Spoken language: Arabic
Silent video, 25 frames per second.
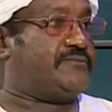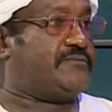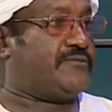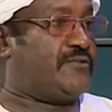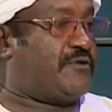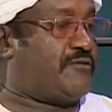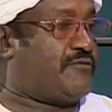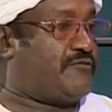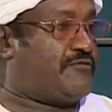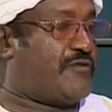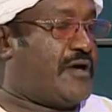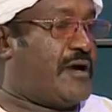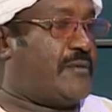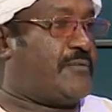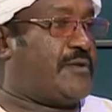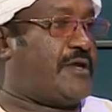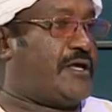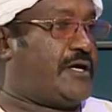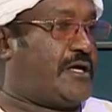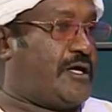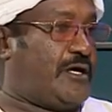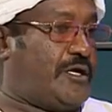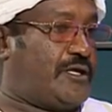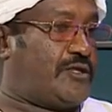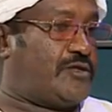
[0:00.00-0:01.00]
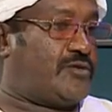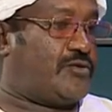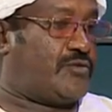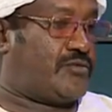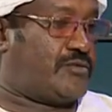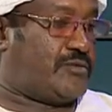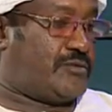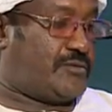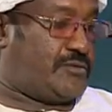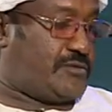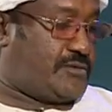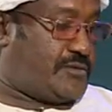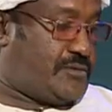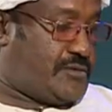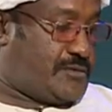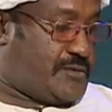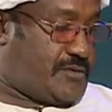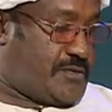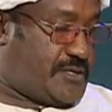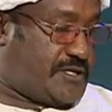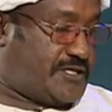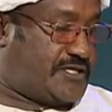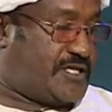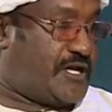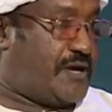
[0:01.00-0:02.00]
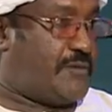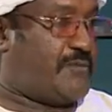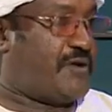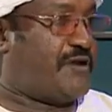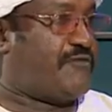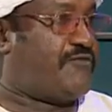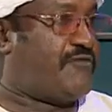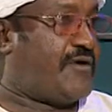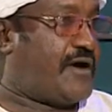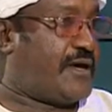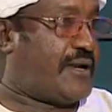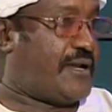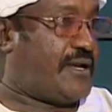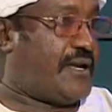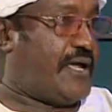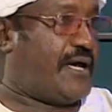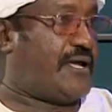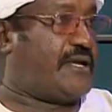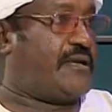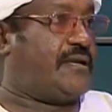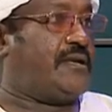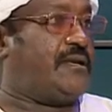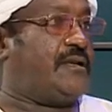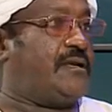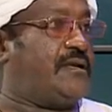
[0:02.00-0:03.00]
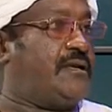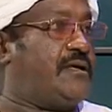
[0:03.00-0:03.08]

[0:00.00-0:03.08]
في امريكا عندهم نظام الفار على ال...